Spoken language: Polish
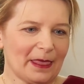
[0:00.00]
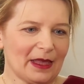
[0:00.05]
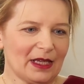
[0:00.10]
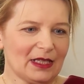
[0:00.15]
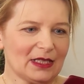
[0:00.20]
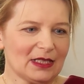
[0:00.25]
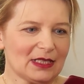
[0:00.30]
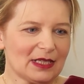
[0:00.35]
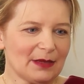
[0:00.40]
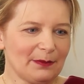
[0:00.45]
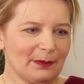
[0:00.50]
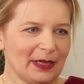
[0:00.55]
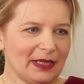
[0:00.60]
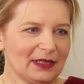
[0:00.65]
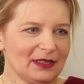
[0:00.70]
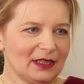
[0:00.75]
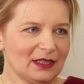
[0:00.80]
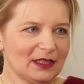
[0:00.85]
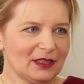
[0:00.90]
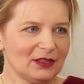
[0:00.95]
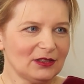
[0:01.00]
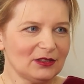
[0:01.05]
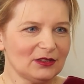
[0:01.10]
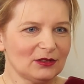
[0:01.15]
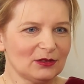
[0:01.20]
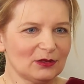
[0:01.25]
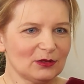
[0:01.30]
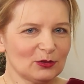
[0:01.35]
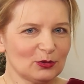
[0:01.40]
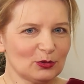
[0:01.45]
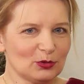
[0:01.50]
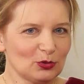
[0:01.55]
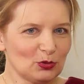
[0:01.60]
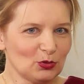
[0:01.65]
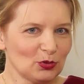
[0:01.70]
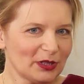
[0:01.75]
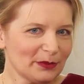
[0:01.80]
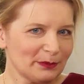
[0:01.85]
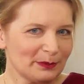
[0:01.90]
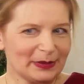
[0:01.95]
e, zapada i
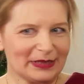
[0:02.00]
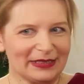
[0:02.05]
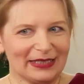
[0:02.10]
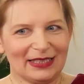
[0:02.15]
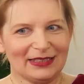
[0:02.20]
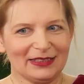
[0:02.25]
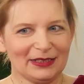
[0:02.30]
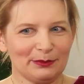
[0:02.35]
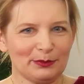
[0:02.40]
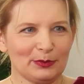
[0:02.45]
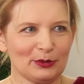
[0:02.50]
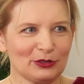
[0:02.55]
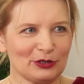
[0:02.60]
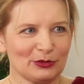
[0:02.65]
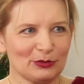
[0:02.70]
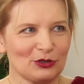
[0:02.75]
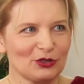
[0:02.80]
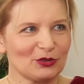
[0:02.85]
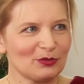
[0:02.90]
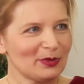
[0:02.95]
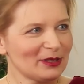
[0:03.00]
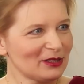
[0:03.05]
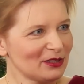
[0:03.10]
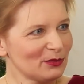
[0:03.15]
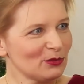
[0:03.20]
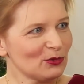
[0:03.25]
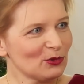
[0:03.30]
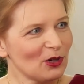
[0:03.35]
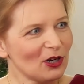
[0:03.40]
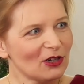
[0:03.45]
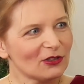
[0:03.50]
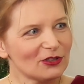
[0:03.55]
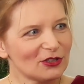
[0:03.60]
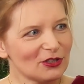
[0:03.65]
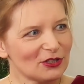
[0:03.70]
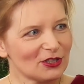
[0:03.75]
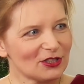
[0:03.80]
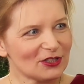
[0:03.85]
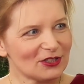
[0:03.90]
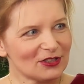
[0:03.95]
drugim pytaniem po tym, czy będę mógł
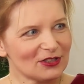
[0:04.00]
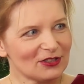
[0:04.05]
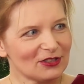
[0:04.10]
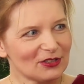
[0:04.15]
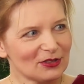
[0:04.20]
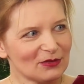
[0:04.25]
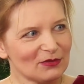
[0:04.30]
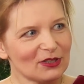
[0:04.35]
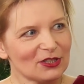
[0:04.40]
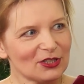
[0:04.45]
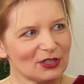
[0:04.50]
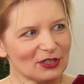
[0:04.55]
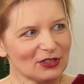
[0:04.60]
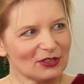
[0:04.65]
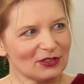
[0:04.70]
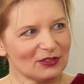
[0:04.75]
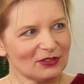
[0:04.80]
chodzić, jest, jest właśnie,